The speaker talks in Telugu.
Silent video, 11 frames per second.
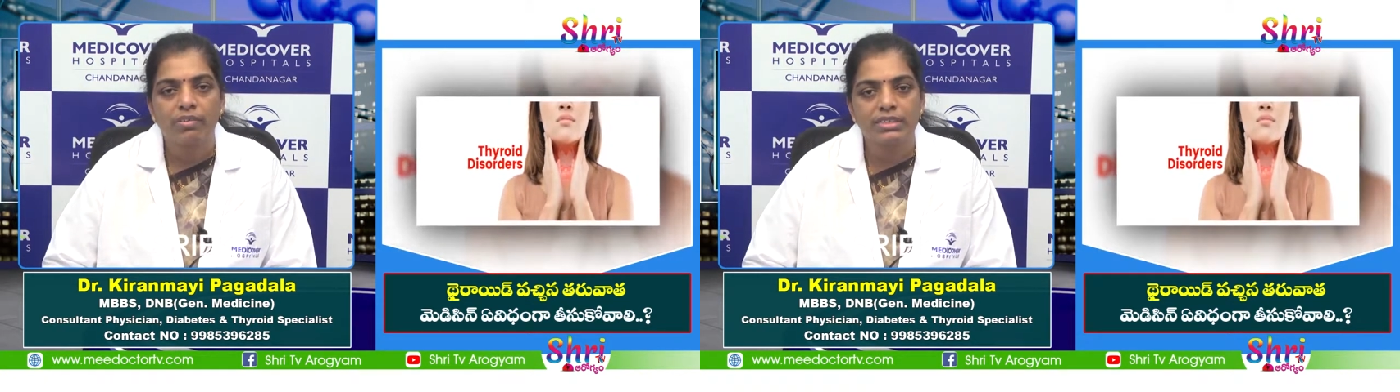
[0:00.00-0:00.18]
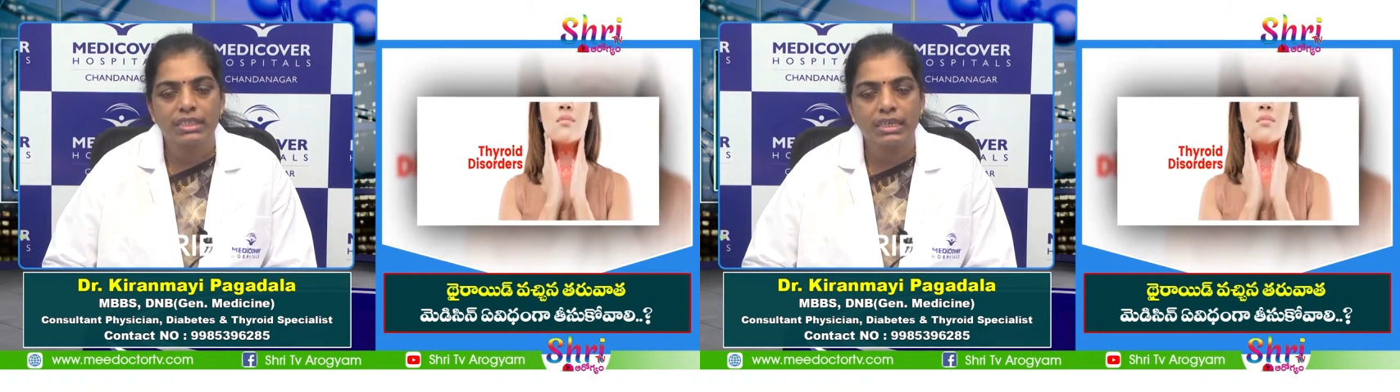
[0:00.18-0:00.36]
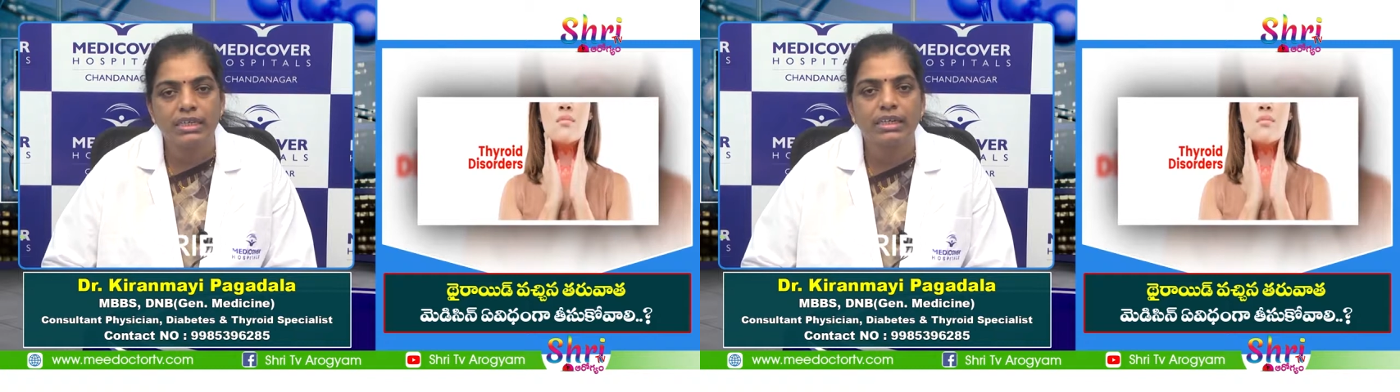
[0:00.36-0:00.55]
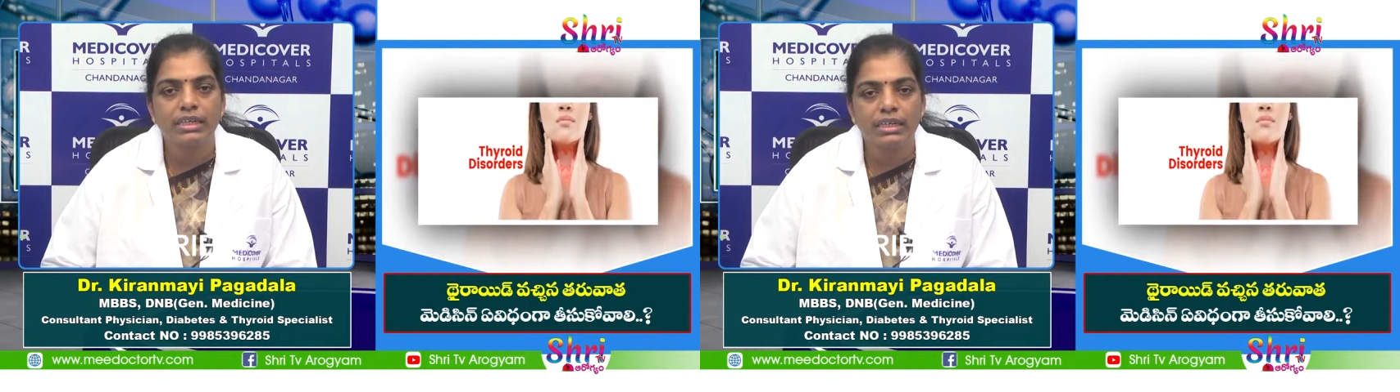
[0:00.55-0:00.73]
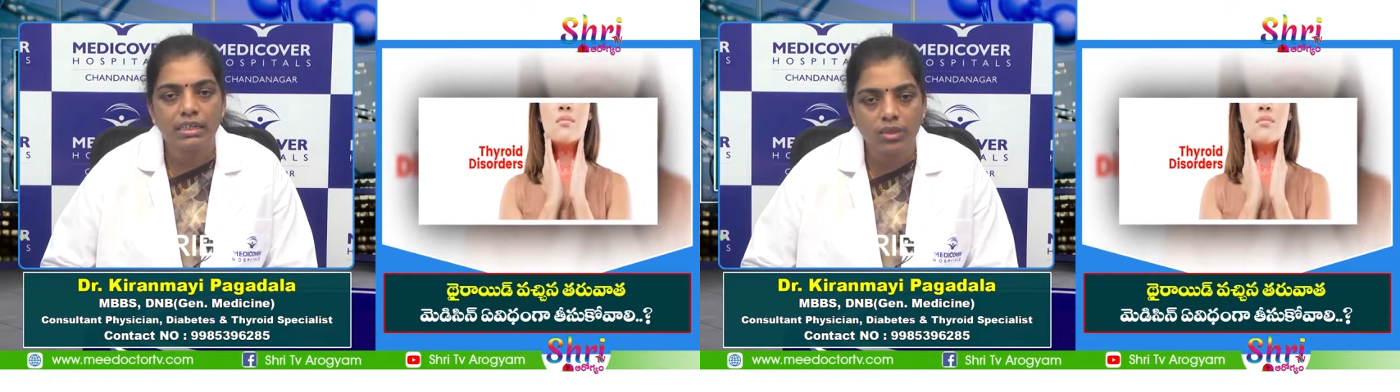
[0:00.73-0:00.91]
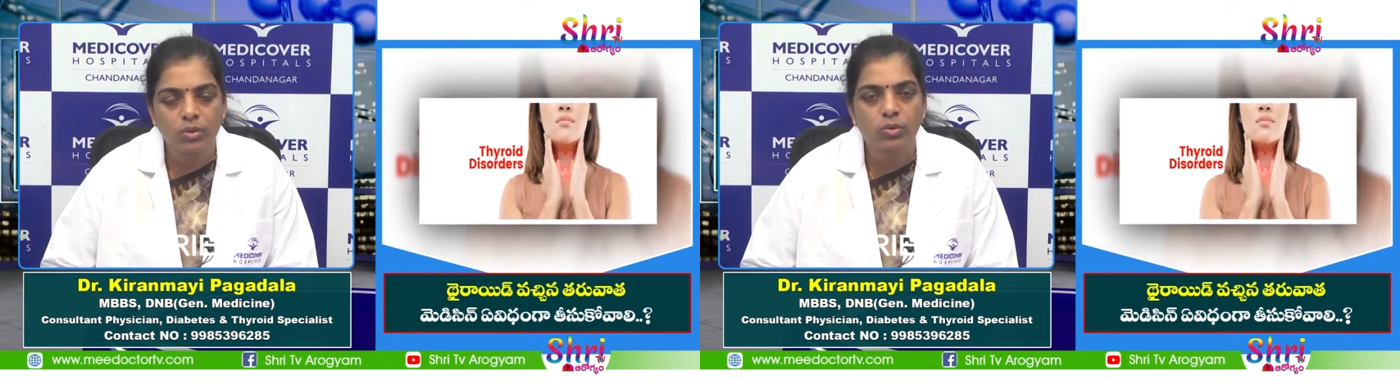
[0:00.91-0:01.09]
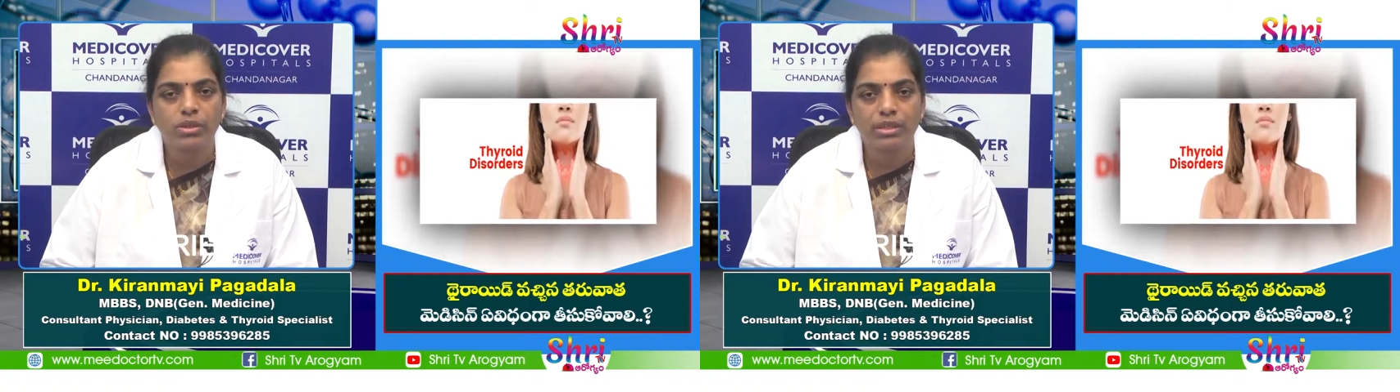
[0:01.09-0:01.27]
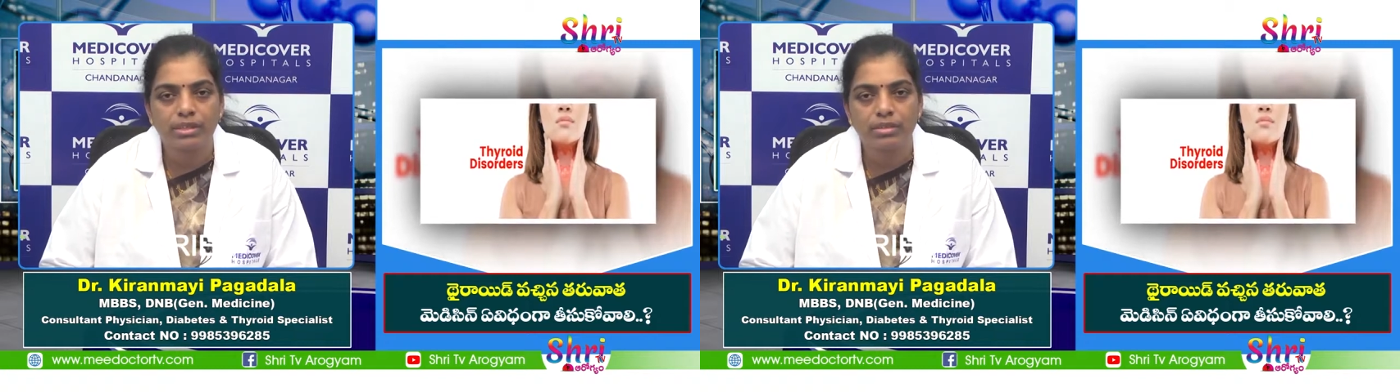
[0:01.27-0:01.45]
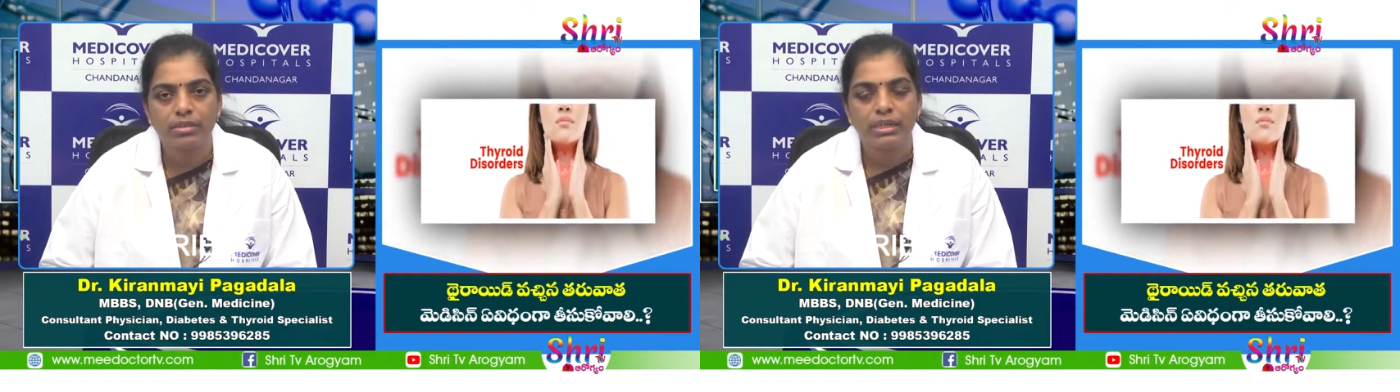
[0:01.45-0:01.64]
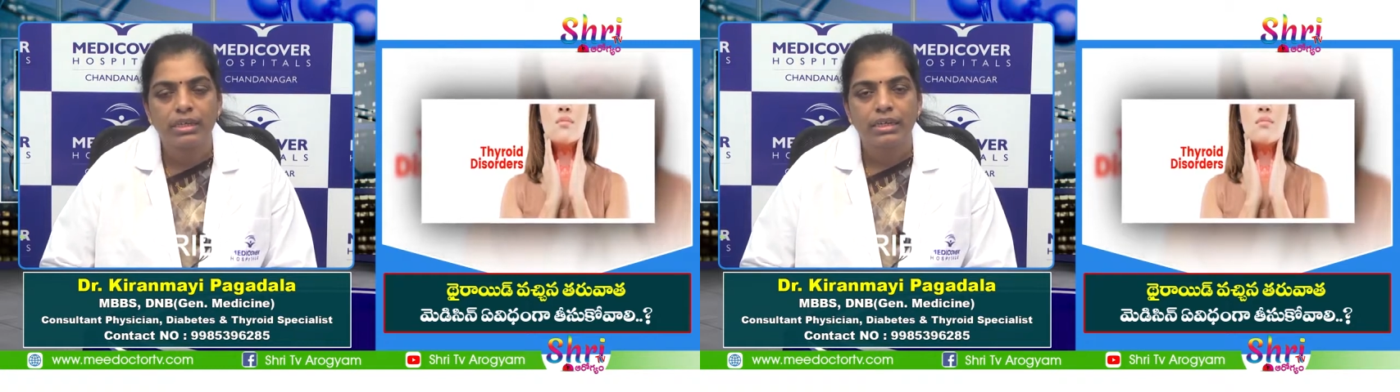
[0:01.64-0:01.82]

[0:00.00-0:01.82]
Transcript: అవసరానికంటే తక్కువ ఉన్నట్టు